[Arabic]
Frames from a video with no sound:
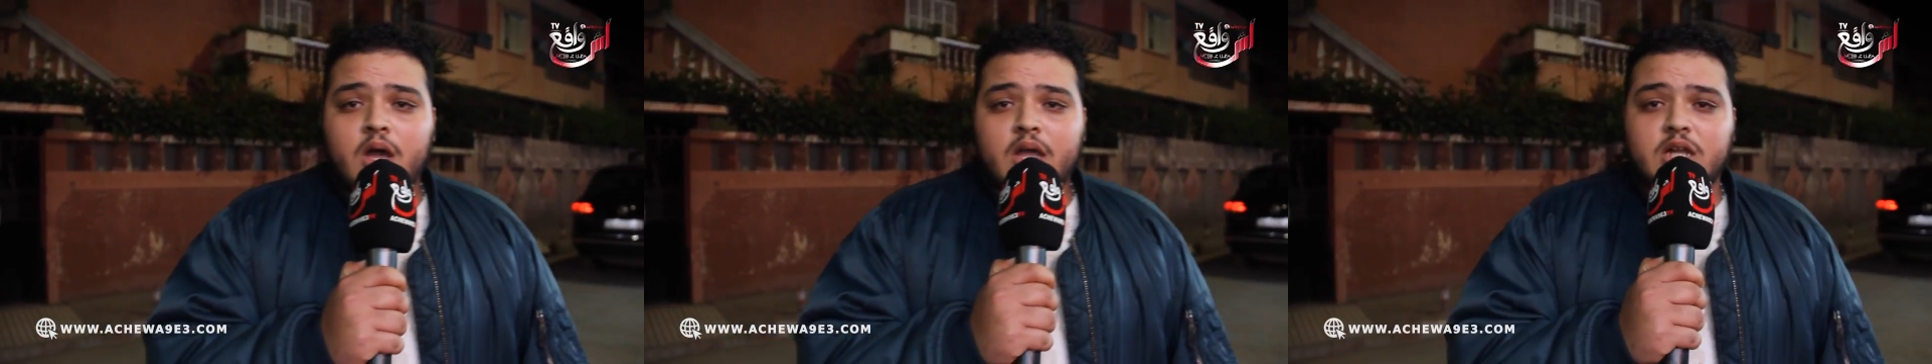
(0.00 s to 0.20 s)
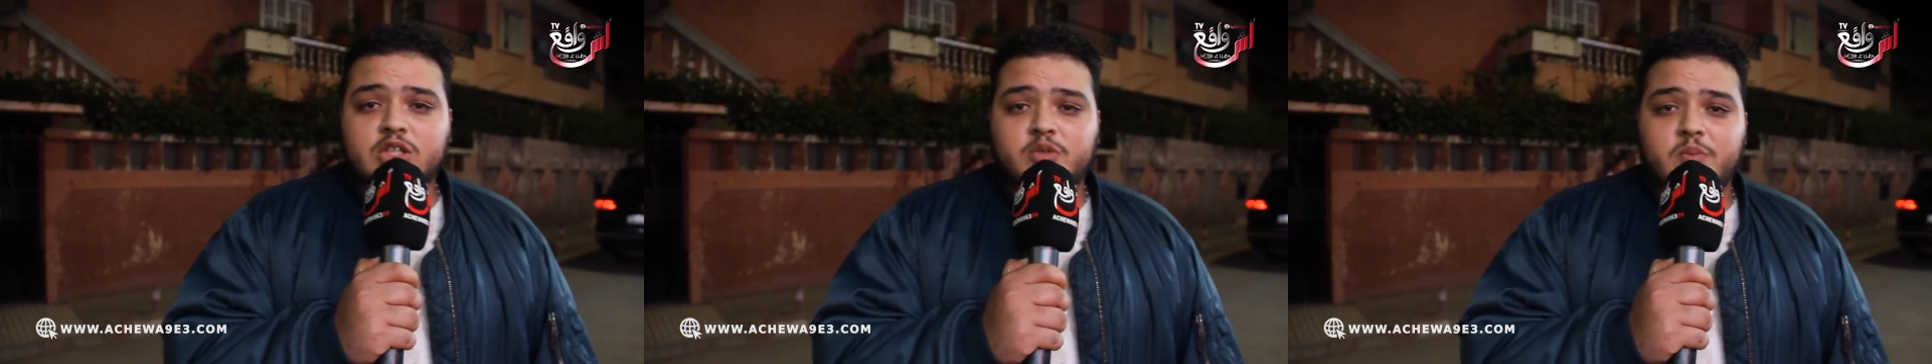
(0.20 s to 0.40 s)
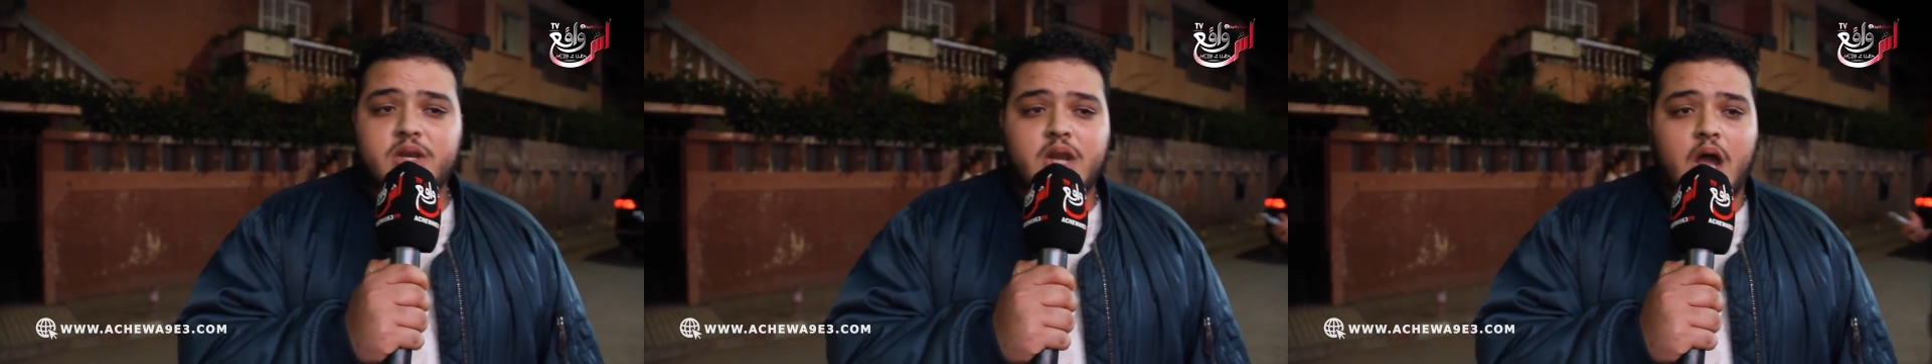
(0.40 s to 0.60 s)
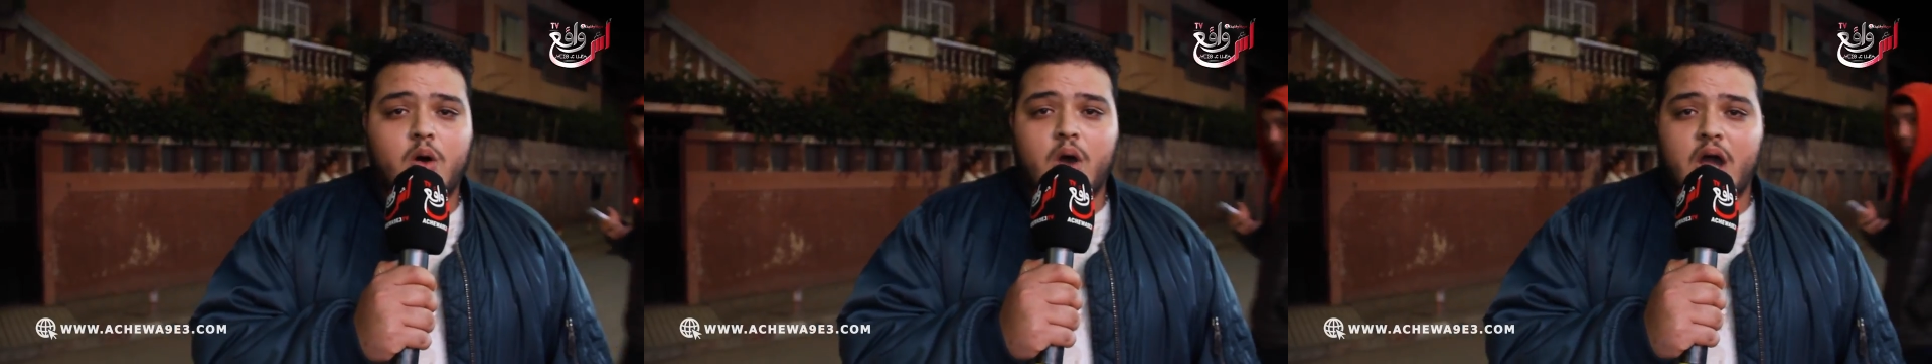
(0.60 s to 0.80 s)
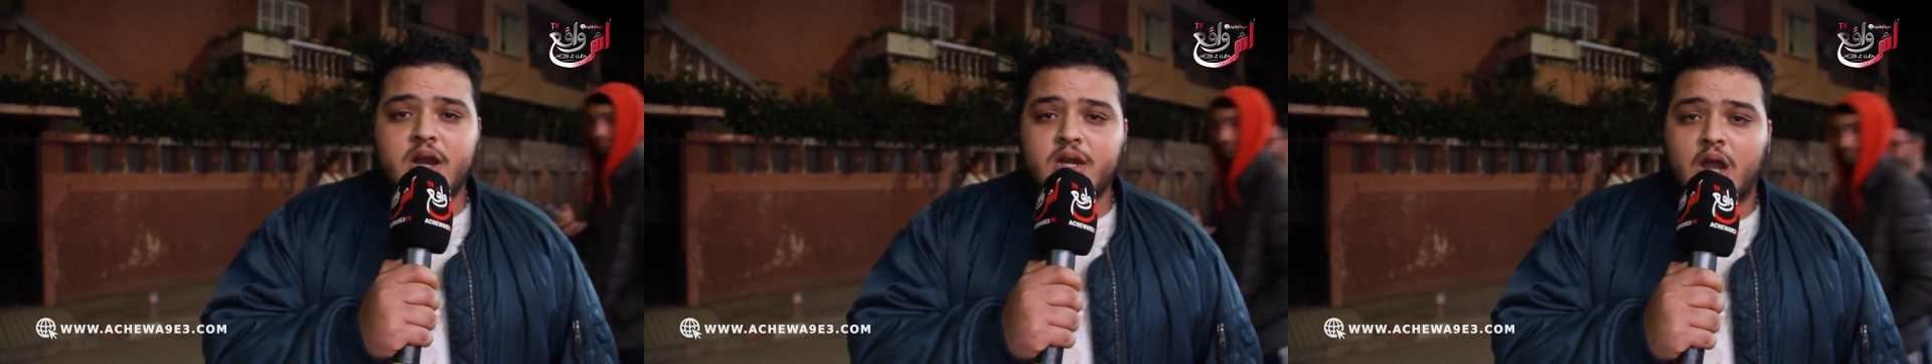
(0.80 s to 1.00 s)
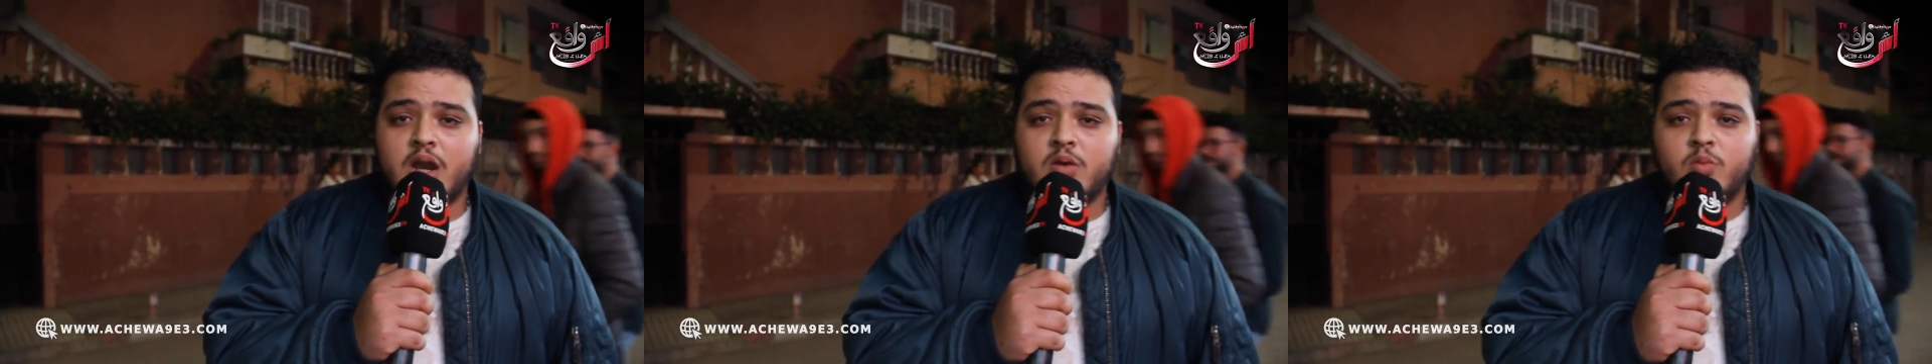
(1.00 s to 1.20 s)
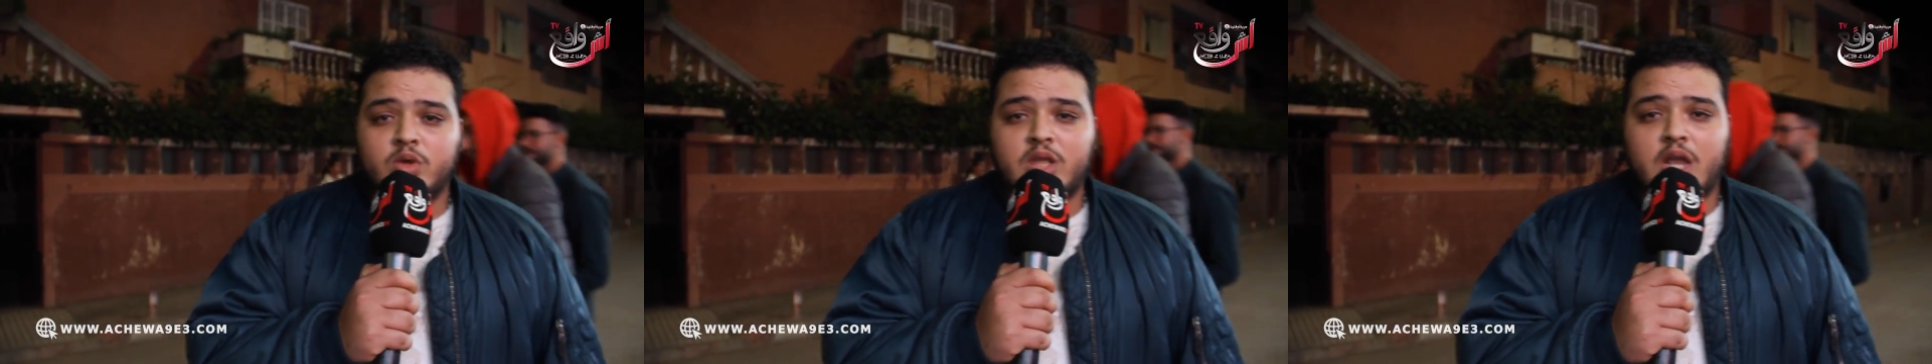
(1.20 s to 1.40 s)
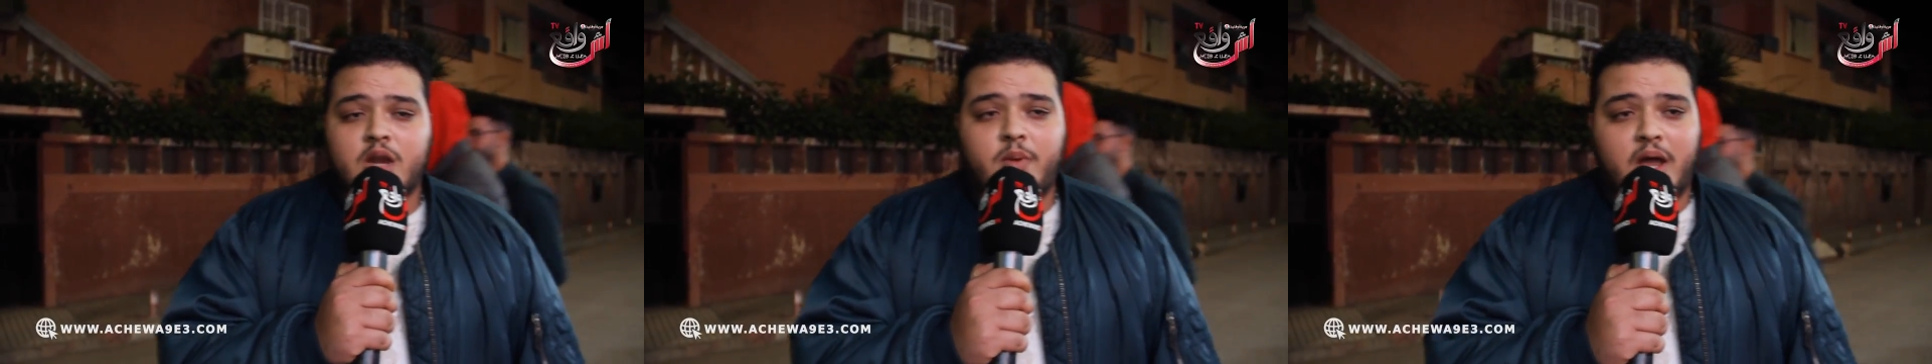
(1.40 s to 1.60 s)
كنتمناو ان
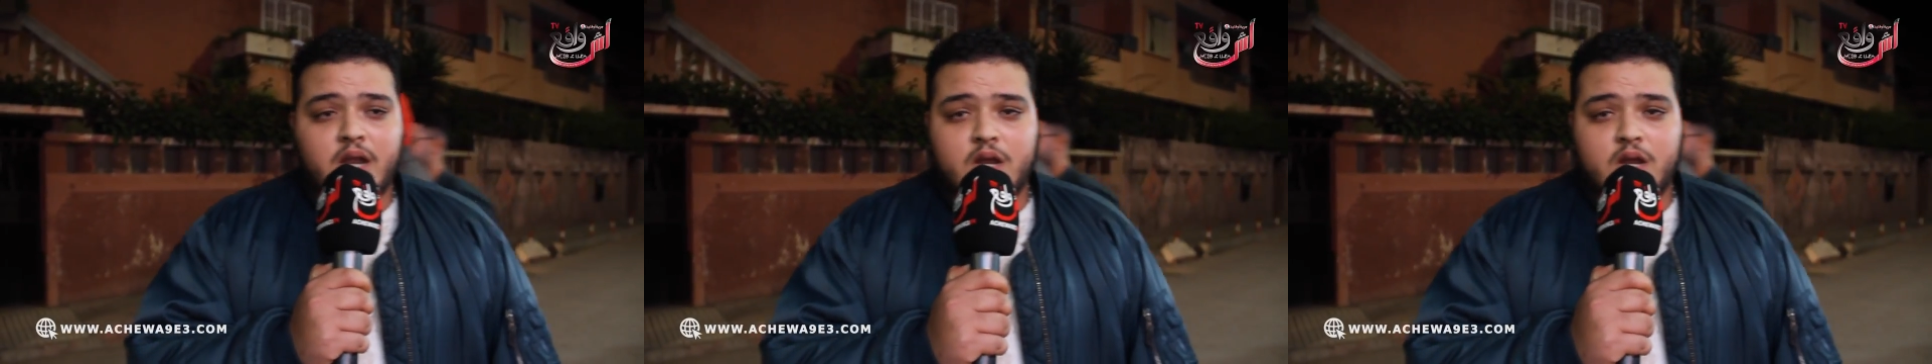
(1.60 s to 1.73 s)
المدرب